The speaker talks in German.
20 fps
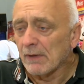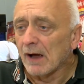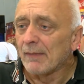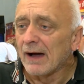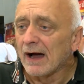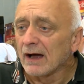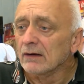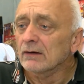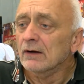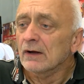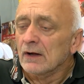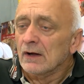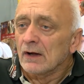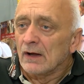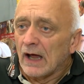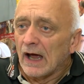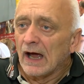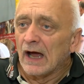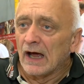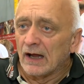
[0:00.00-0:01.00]
mehr machen.
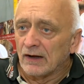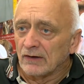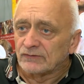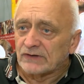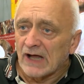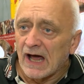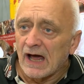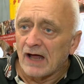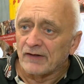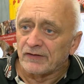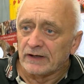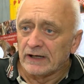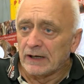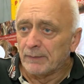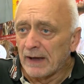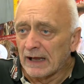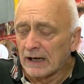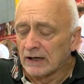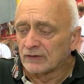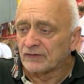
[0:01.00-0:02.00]
Äh, da sind die
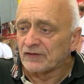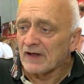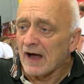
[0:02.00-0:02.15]
Mädels